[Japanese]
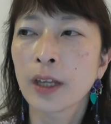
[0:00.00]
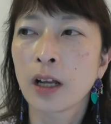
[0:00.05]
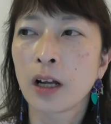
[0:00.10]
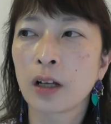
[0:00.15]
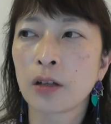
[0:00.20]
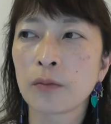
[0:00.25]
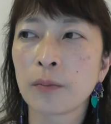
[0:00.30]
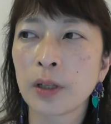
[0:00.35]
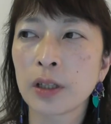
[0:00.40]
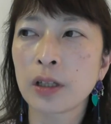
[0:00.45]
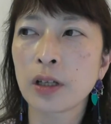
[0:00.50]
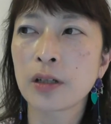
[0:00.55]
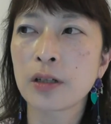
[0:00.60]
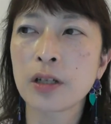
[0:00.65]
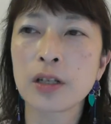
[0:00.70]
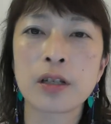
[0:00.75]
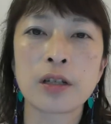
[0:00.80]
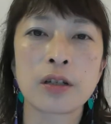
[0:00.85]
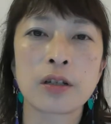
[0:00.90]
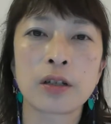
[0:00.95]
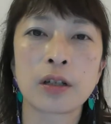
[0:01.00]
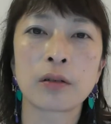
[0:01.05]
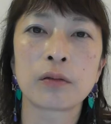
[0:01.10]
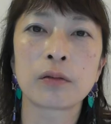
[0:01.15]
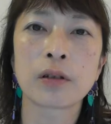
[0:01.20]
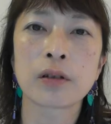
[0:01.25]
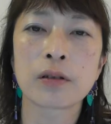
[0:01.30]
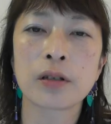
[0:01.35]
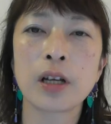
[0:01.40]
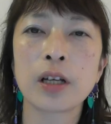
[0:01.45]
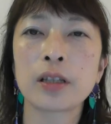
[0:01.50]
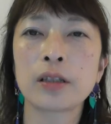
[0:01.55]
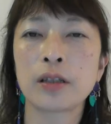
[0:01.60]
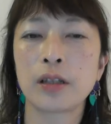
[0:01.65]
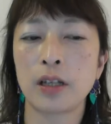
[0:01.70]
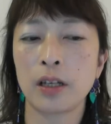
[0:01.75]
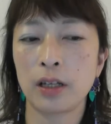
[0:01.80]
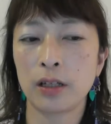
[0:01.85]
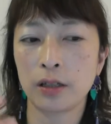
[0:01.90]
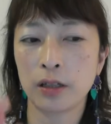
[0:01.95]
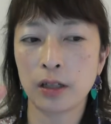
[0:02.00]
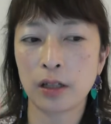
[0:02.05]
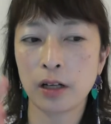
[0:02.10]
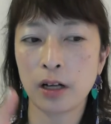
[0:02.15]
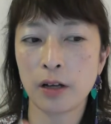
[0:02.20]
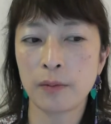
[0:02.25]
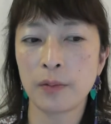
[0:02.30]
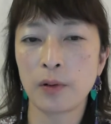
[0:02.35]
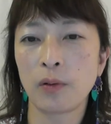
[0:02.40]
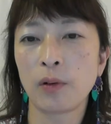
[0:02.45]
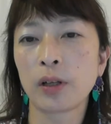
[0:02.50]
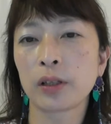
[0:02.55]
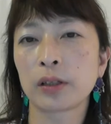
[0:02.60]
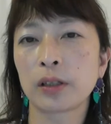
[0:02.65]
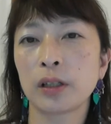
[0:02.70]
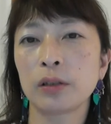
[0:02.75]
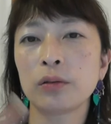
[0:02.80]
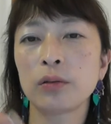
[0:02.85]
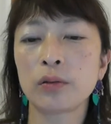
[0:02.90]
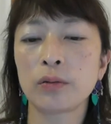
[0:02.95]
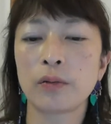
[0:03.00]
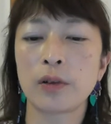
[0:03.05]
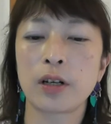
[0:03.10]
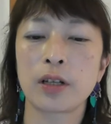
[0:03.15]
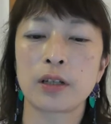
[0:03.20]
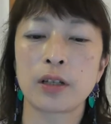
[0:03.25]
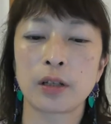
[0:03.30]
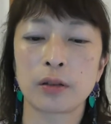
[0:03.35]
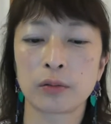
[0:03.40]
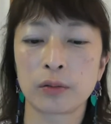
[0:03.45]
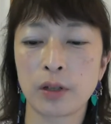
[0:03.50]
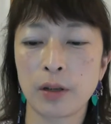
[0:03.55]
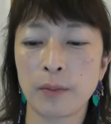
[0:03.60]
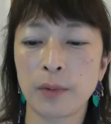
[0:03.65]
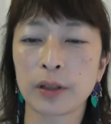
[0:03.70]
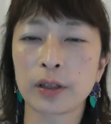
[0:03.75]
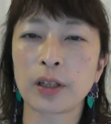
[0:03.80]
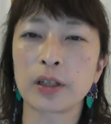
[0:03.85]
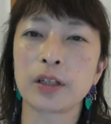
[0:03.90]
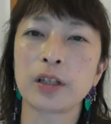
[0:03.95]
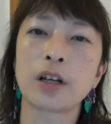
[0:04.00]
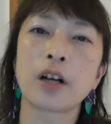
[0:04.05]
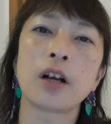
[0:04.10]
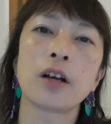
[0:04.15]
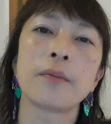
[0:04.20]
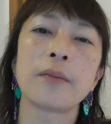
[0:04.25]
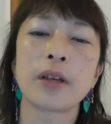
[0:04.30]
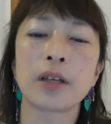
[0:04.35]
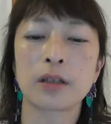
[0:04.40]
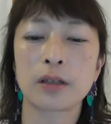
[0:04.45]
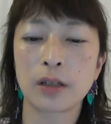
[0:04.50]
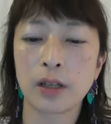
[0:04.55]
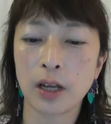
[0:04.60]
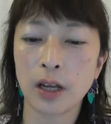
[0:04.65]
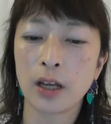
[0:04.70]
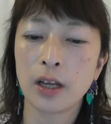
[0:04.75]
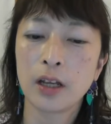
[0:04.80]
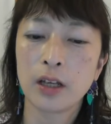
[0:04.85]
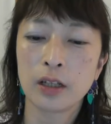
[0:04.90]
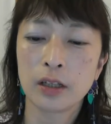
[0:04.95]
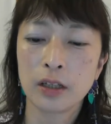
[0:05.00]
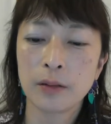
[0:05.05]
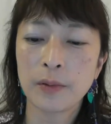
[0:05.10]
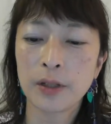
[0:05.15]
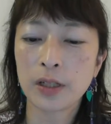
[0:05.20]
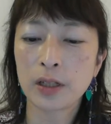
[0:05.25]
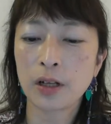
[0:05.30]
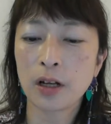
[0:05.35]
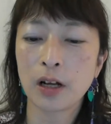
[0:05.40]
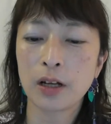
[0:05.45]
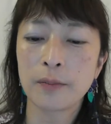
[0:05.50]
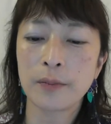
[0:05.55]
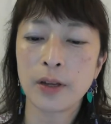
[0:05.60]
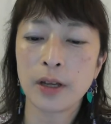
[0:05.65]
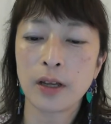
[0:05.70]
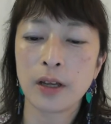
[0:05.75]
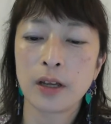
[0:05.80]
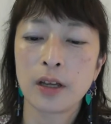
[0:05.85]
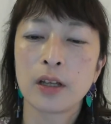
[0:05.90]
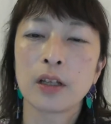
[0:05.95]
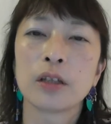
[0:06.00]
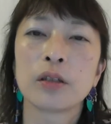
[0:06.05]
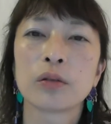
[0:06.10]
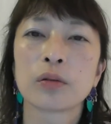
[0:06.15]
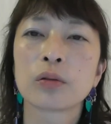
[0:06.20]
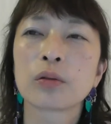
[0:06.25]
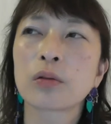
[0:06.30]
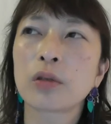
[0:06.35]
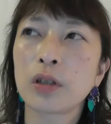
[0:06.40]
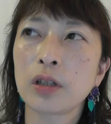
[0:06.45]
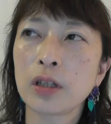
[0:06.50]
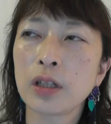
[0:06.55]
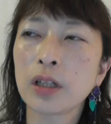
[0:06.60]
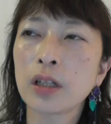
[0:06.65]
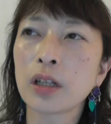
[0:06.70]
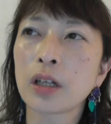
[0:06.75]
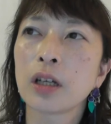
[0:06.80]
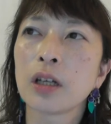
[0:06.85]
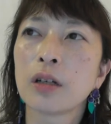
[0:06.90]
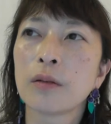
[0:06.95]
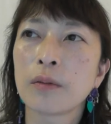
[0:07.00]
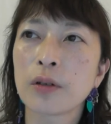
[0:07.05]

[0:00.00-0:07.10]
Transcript: あのまた是非来てくださいって1回目終わったと言われたのでまた2回目行ってで、まあ、2回目の時に、